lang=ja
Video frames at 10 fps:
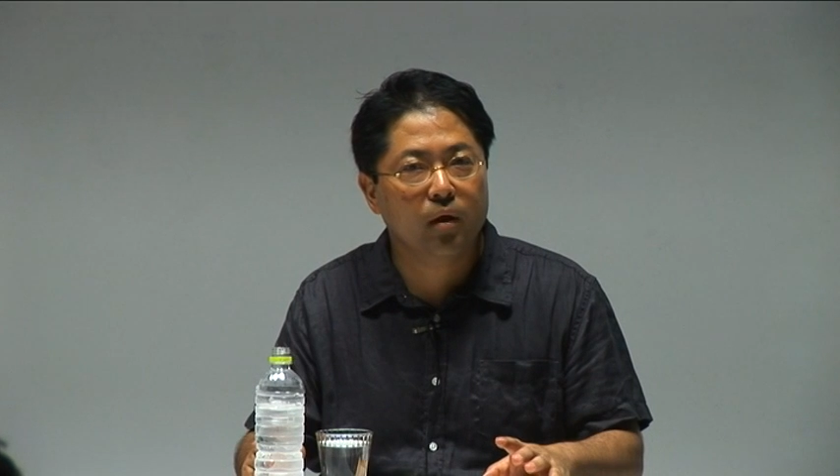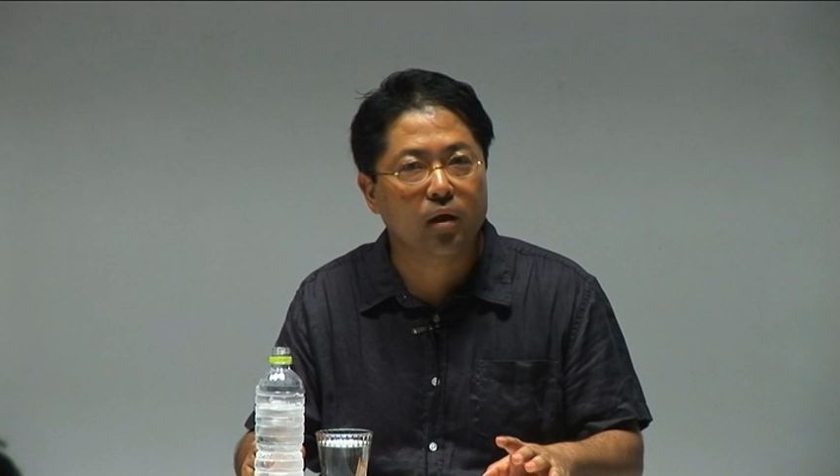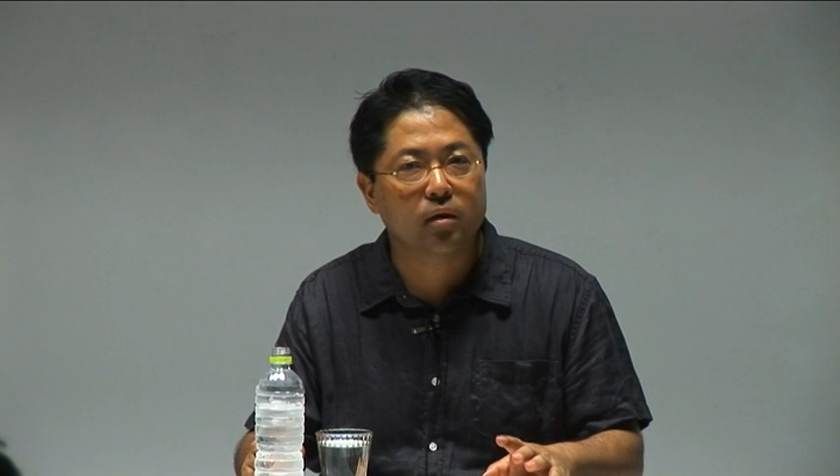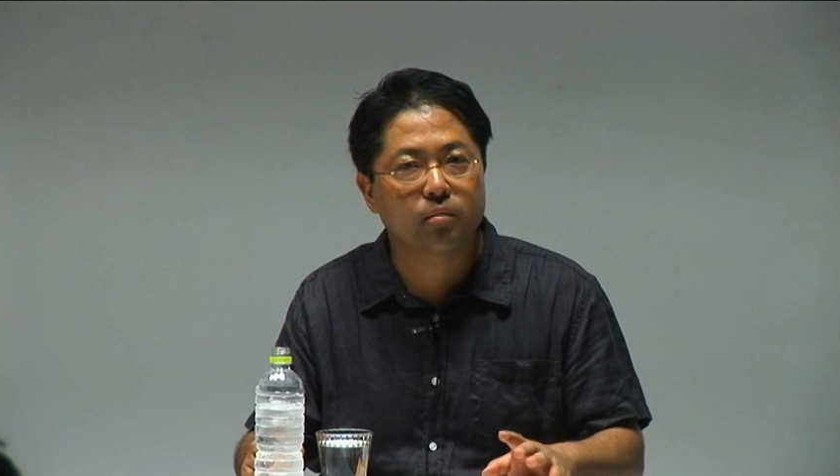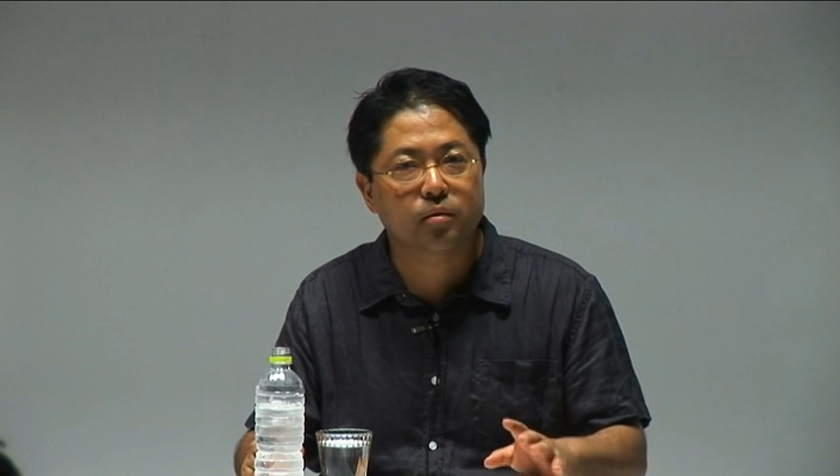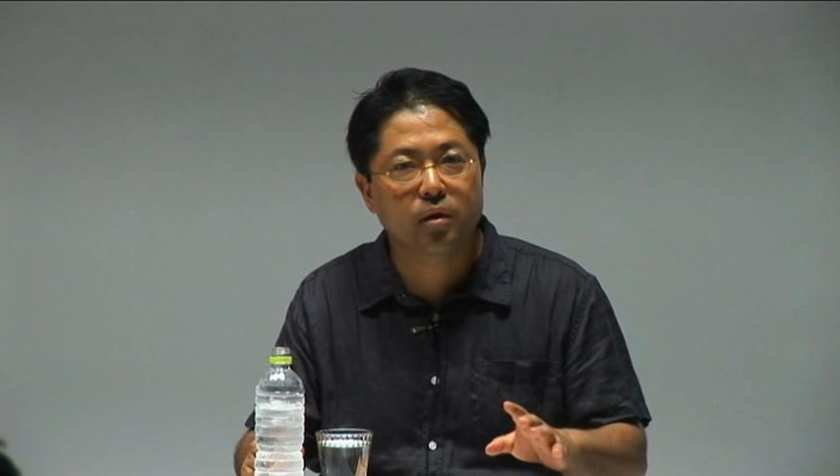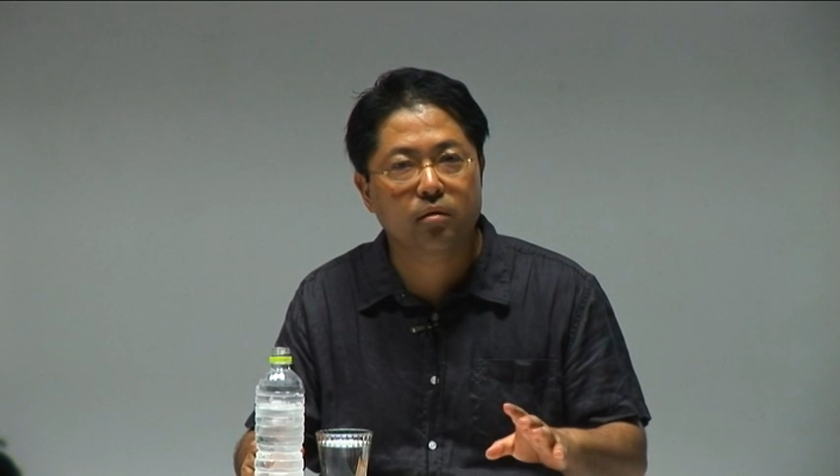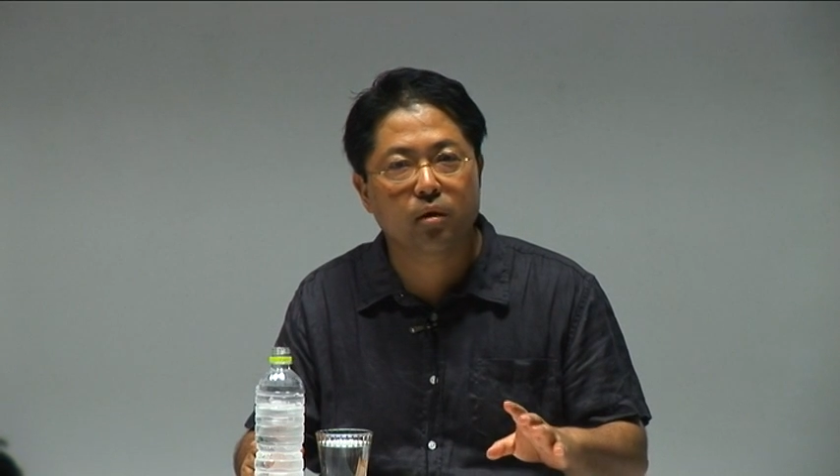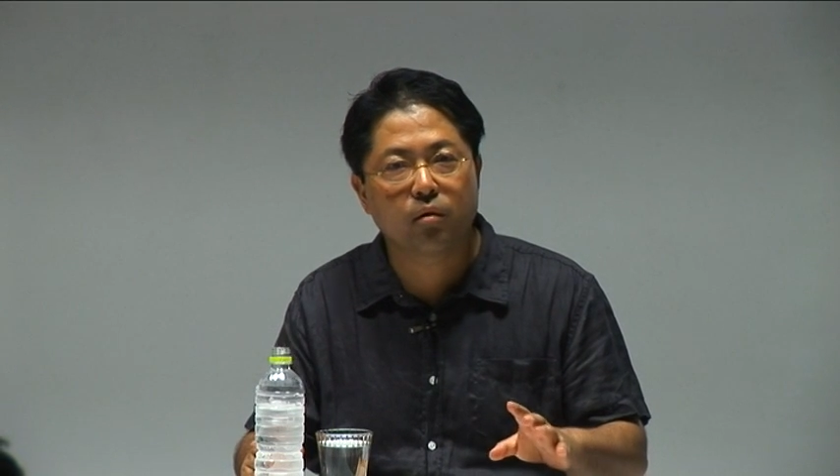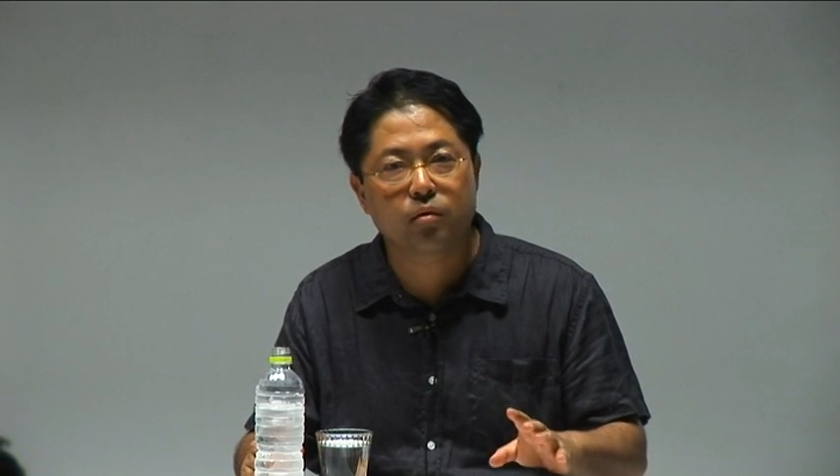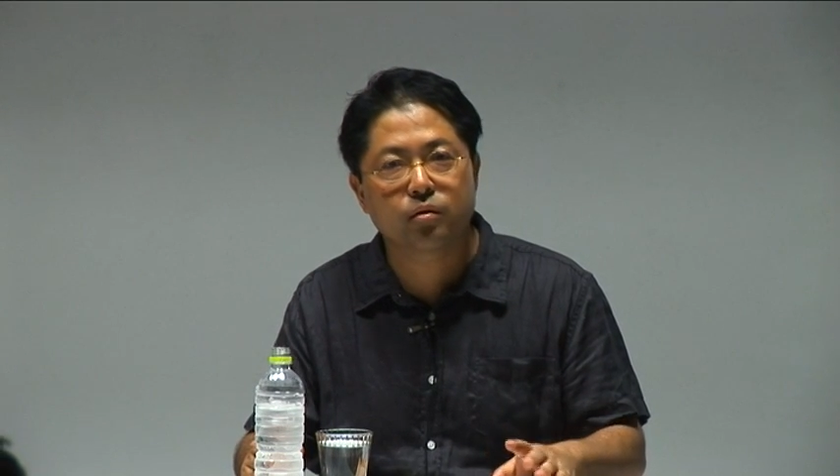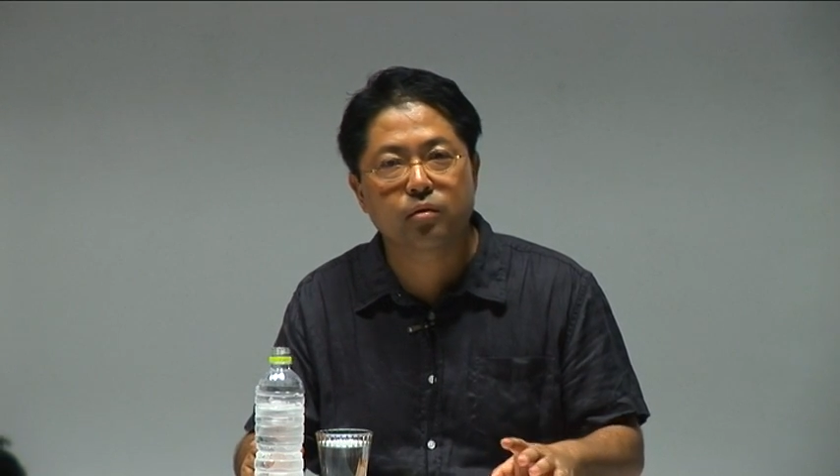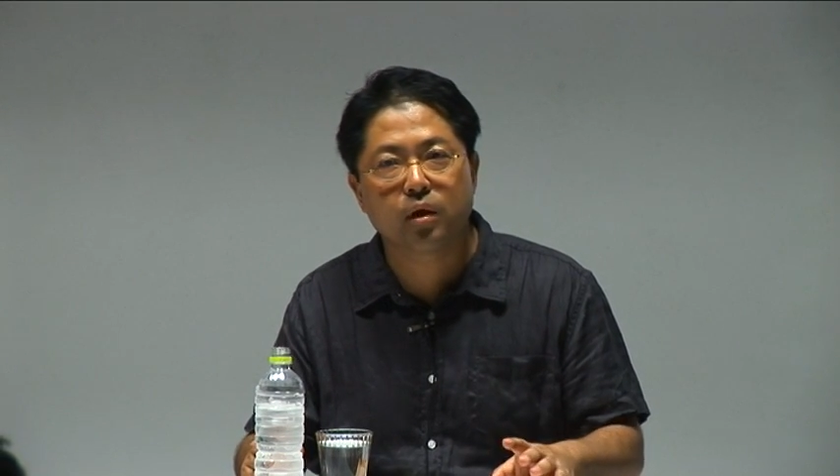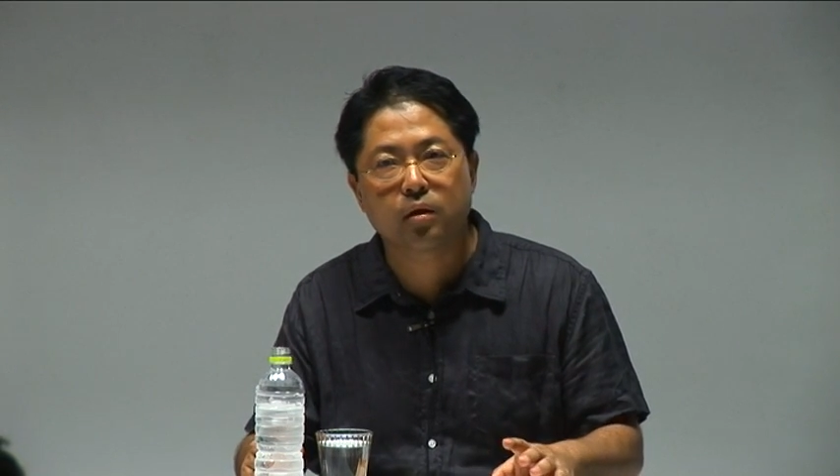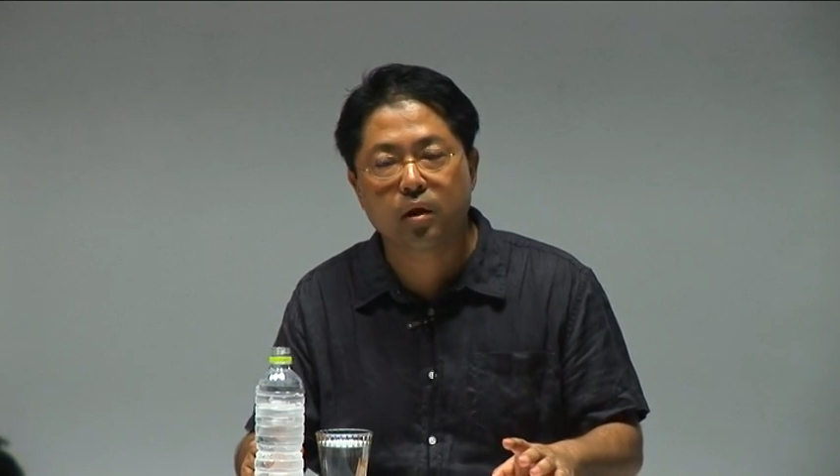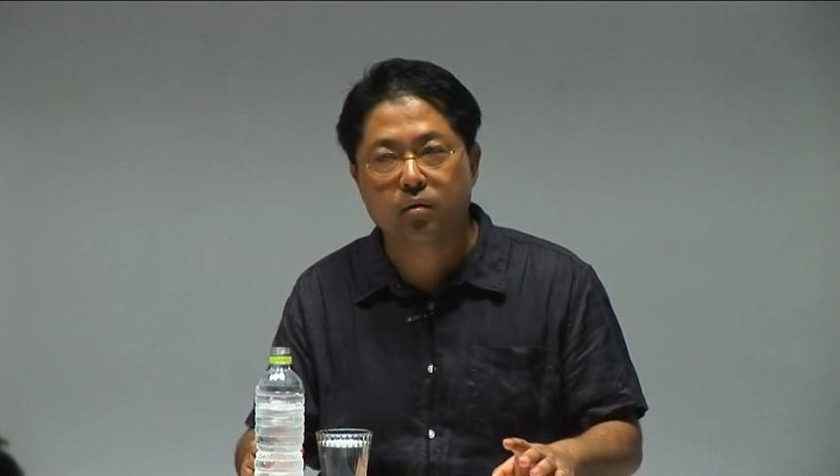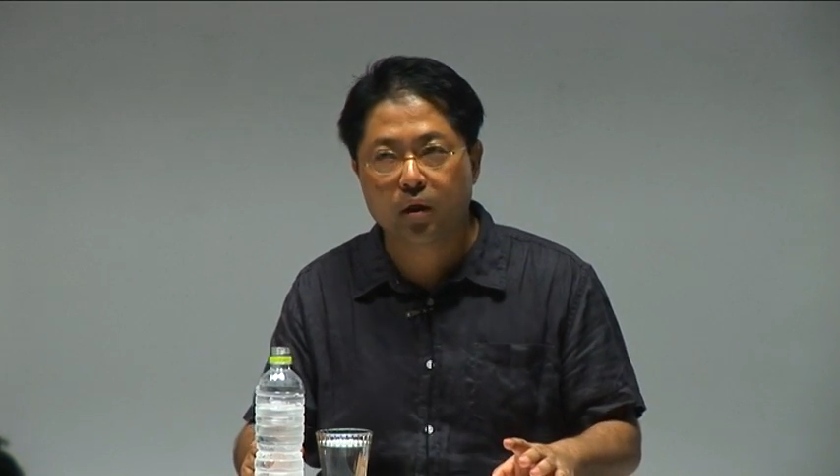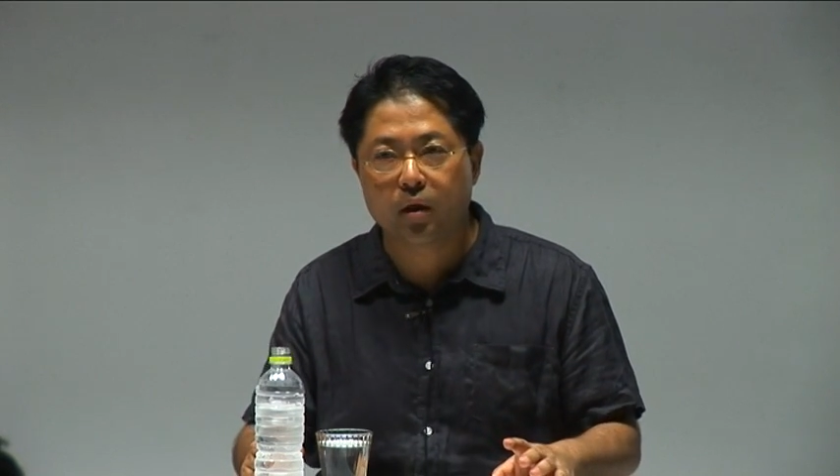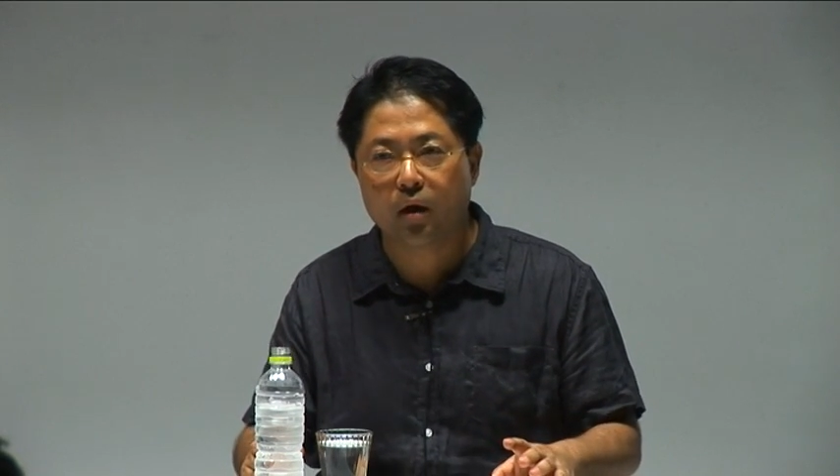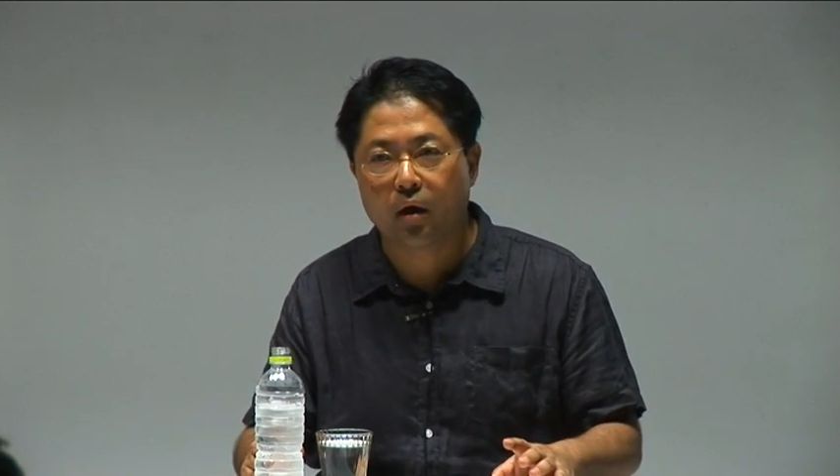は多分1950年代ぐ
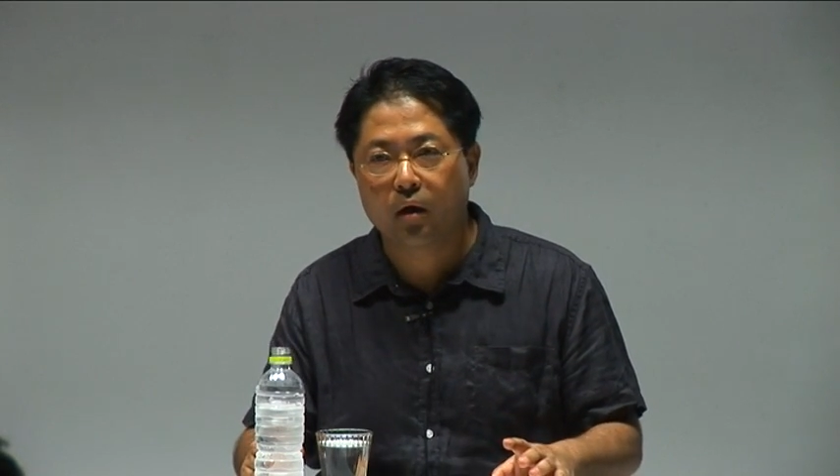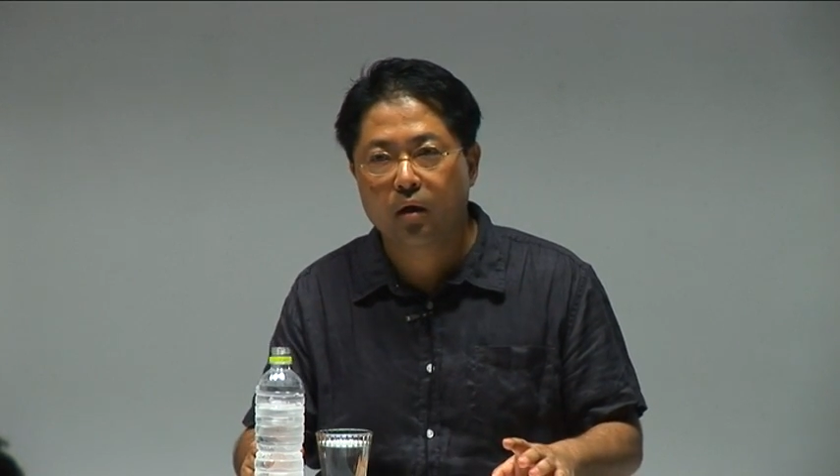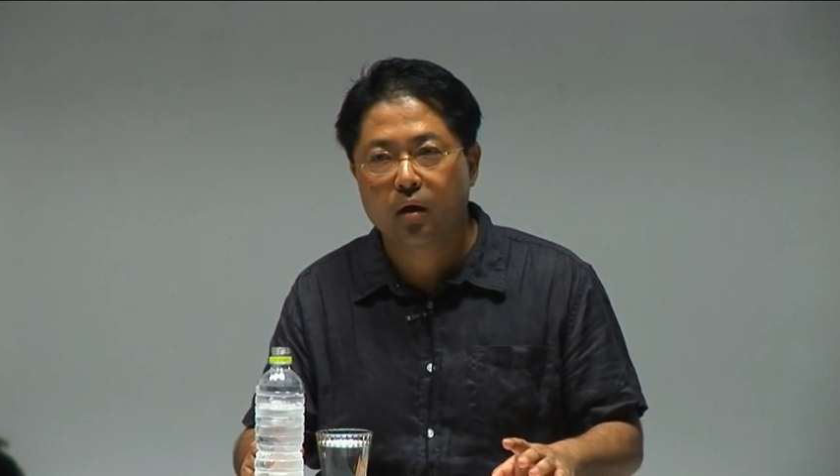らいから